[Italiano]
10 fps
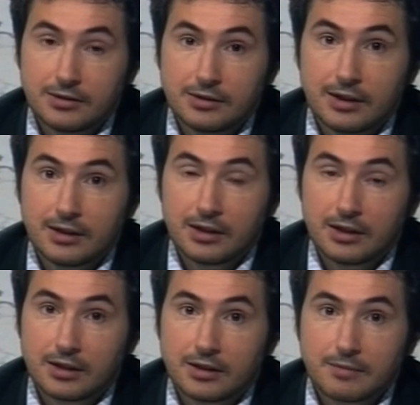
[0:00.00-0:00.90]

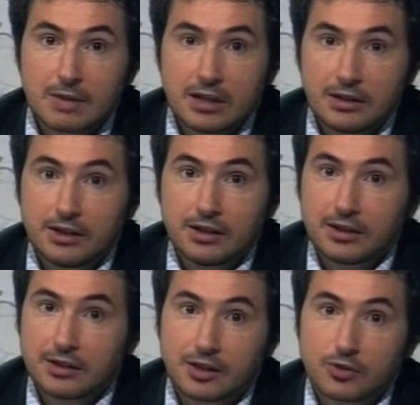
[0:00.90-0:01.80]
del,
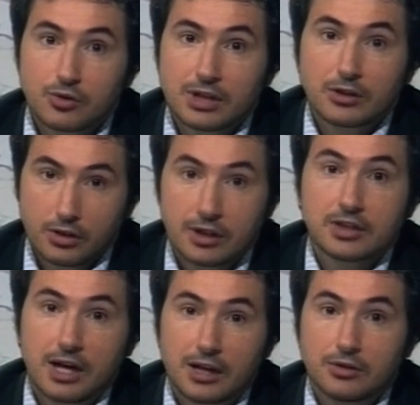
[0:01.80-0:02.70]
di, che sono stati
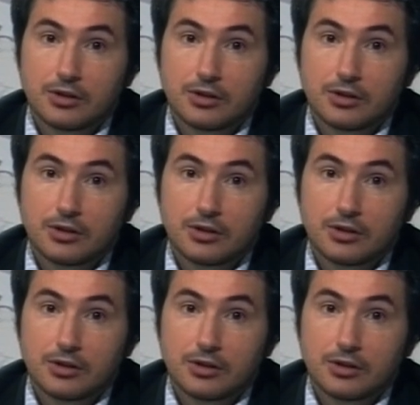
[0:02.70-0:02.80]
esatto,